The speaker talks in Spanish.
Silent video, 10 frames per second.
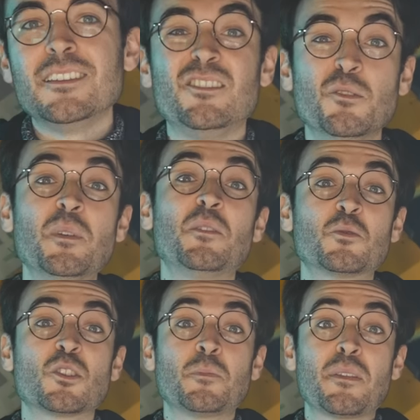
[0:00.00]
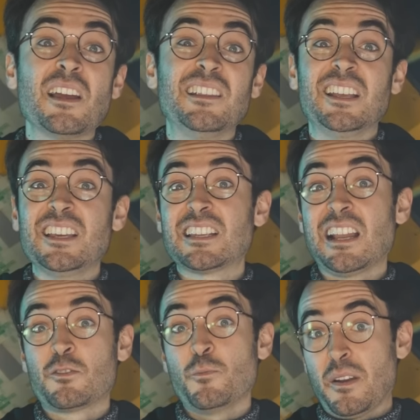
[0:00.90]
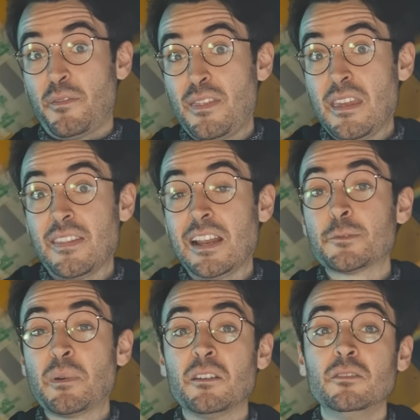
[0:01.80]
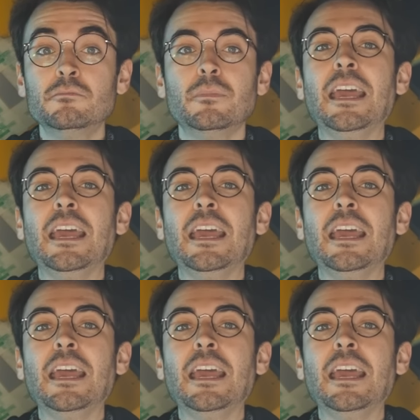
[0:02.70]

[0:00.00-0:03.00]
Si un pedrusco espacial dañase la superficie del espejo,